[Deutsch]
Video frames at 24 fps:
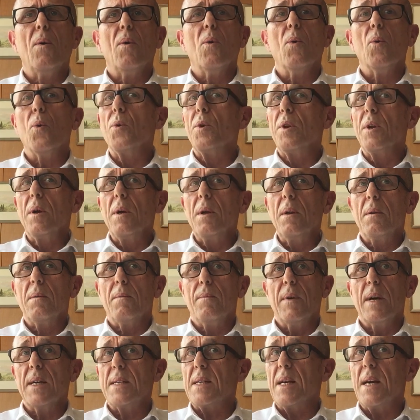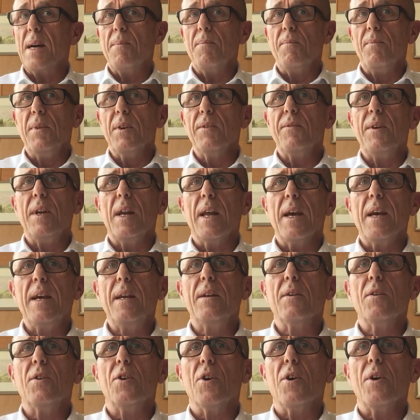Oder was haben wir
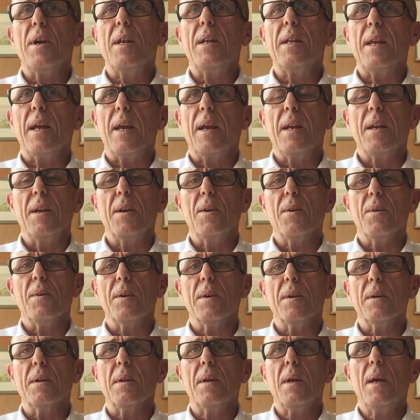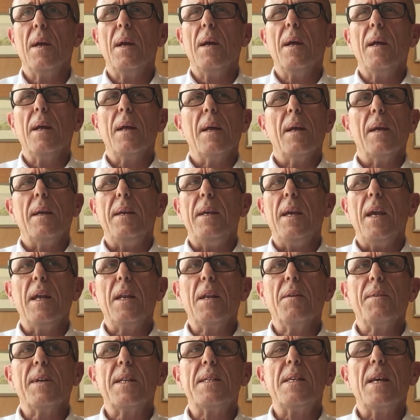vielleicht auch neu entdecken können?
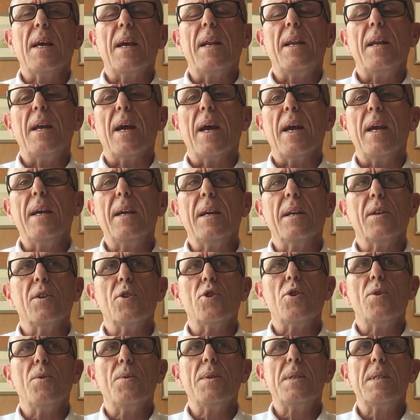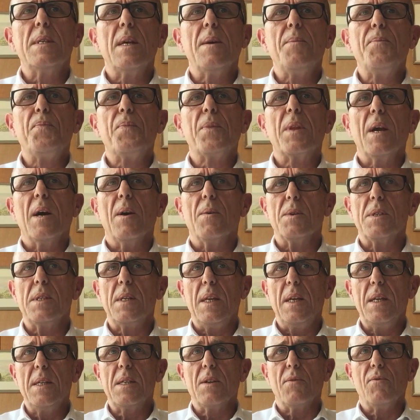Jeder wird seine eigenen Schlüsse aus
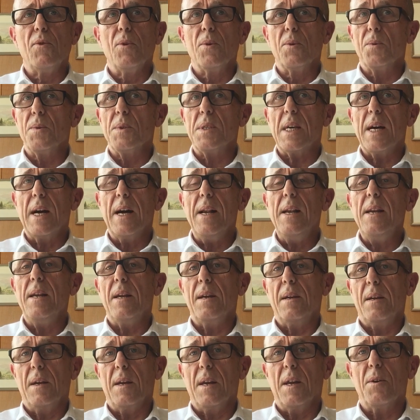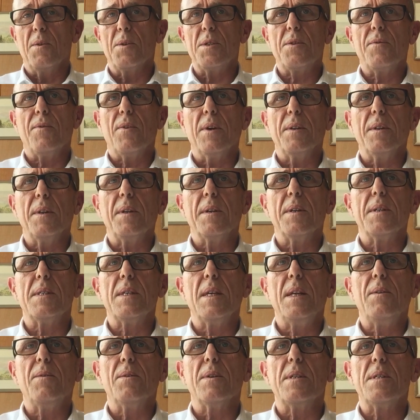dieser für uns alle herausfordernden
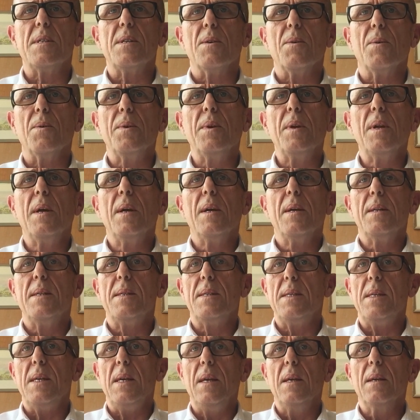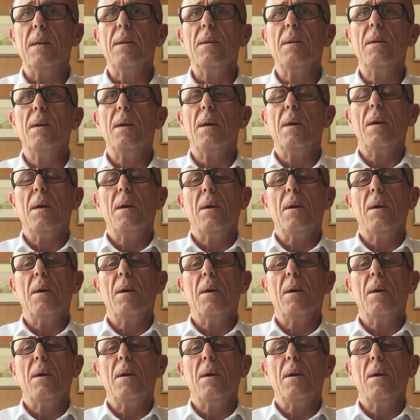Situation ziehen